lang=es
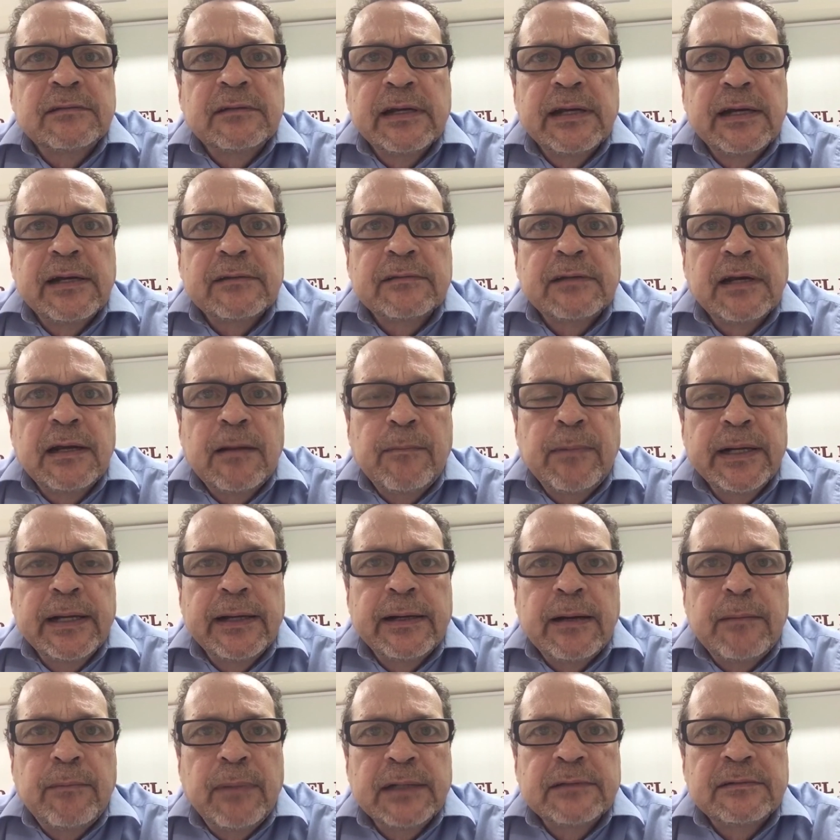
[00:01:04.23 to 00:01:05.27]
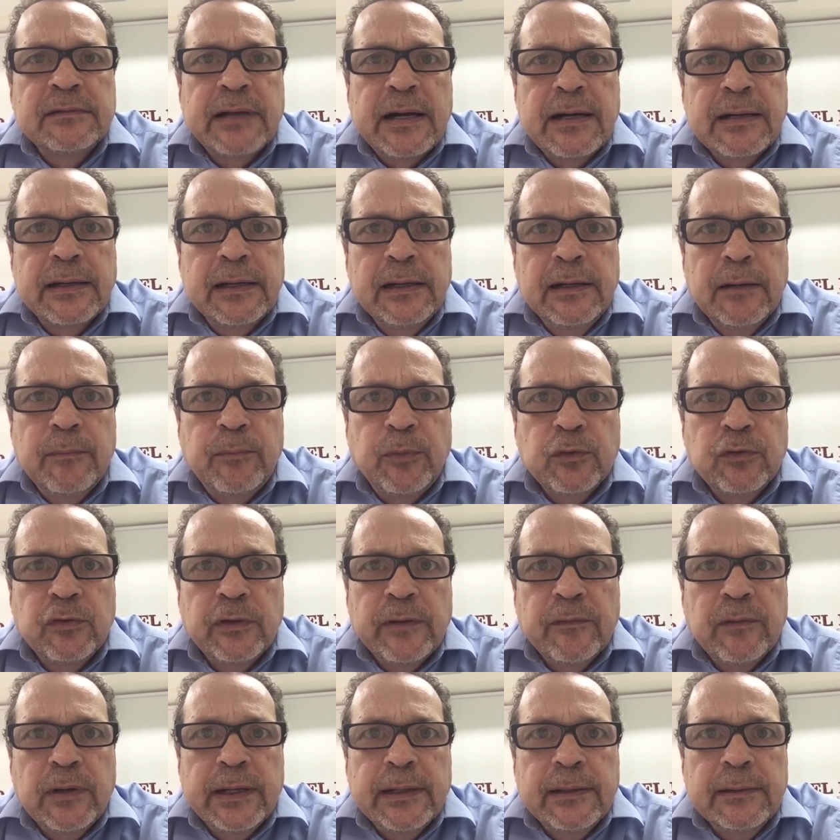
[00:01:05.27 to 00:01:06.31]
se ejerza de la manera más tranquila
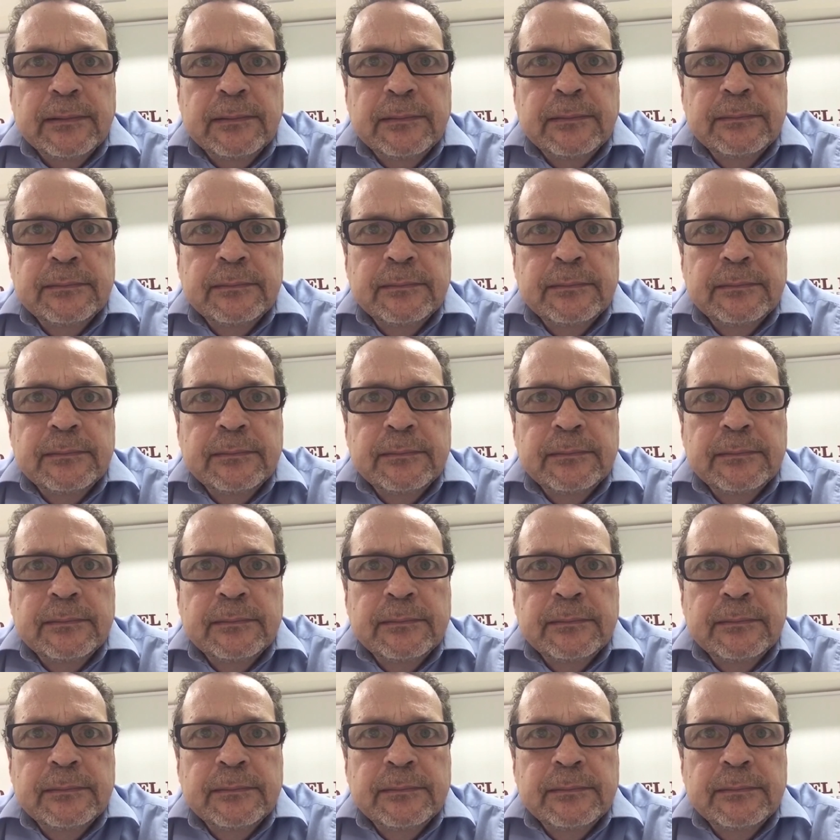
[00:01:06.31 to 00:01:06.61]
posible.